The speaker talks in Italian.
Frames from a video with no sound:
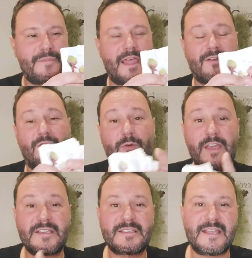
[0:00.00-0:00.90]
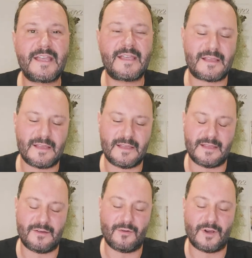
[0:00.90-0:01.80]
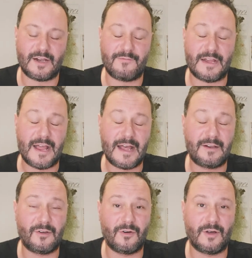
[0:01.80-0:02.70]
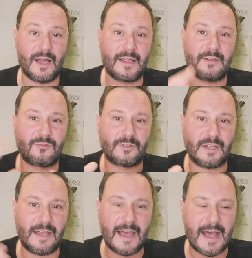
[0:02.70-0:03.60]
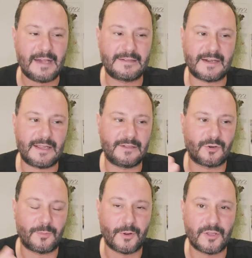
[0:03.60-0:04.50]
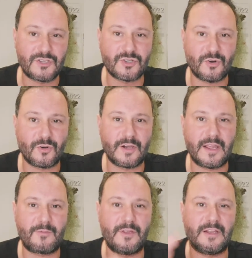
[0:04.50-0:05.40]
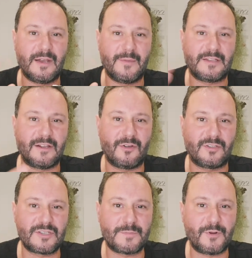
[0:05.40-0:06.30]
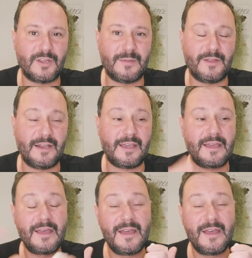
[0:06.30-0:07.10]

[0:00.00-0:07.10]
Ecco, queste eh, ora arriveranno anche tutte le altre entro pochi giorni, quindi le metterò disponibili